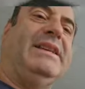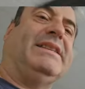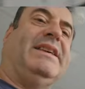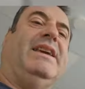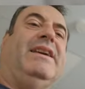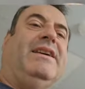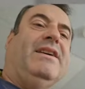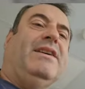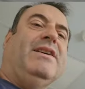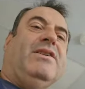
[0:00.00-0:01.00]
es que
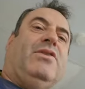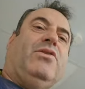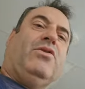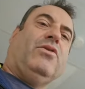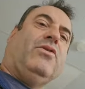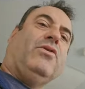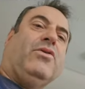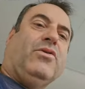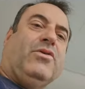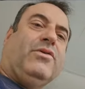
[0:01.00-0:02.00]

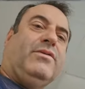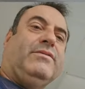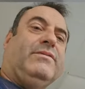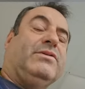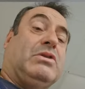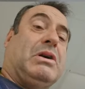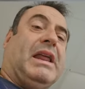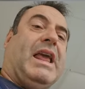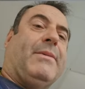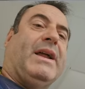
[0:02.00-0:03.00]
os lo
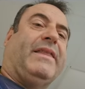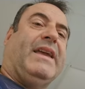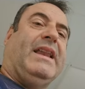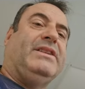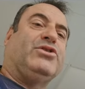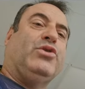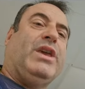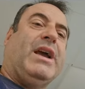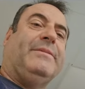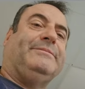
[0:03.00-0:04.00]
quería hablar de él en su
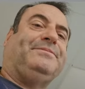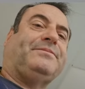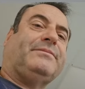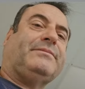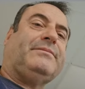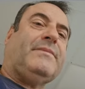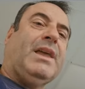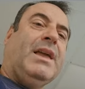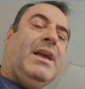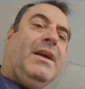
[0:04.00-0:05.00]
día,
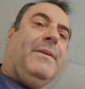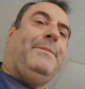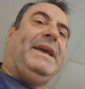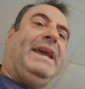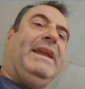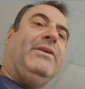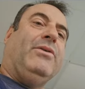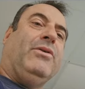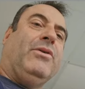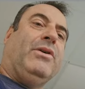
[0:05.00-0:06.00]

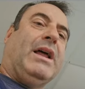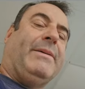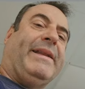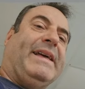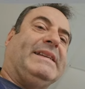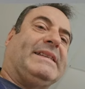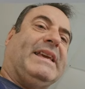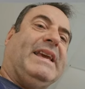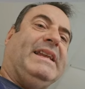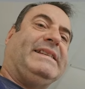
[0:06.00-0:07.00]
pero la verdad es
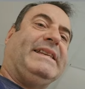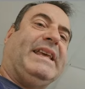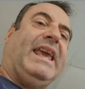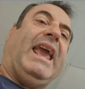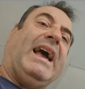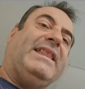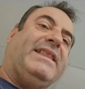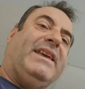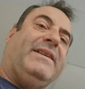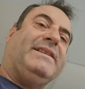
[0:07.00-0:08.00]
que es
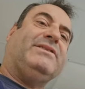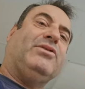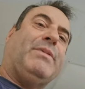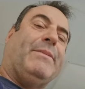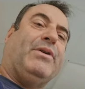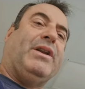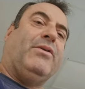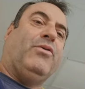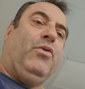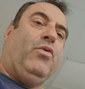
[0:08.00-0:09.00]
gigante. Esto para ponerlo
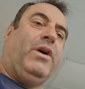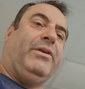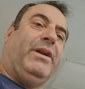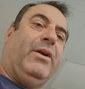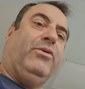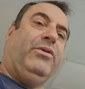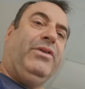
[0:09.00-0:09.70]
en un cuadro de la luz,